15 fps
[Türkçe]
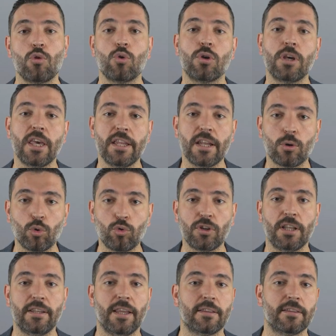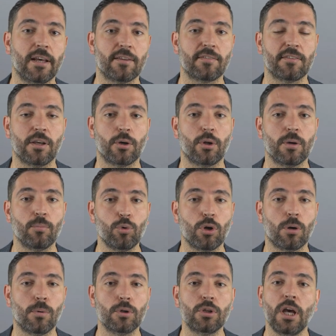Çünkü yine Rusya'nın iddiasına göre bu
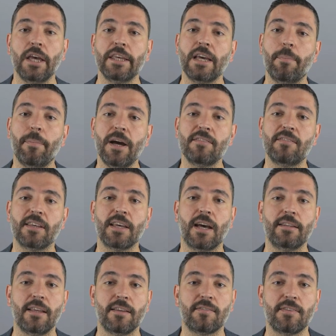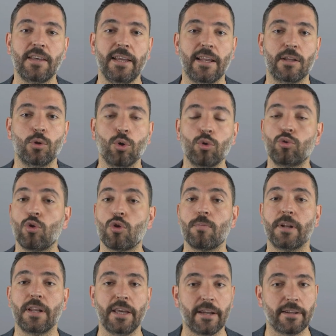robot yapay zeka desteğiyle dost
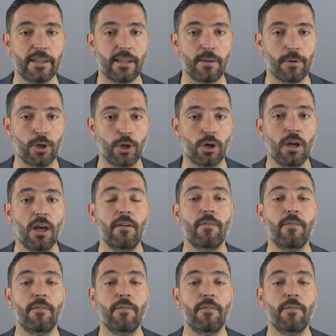düşman ayırt edebiliyor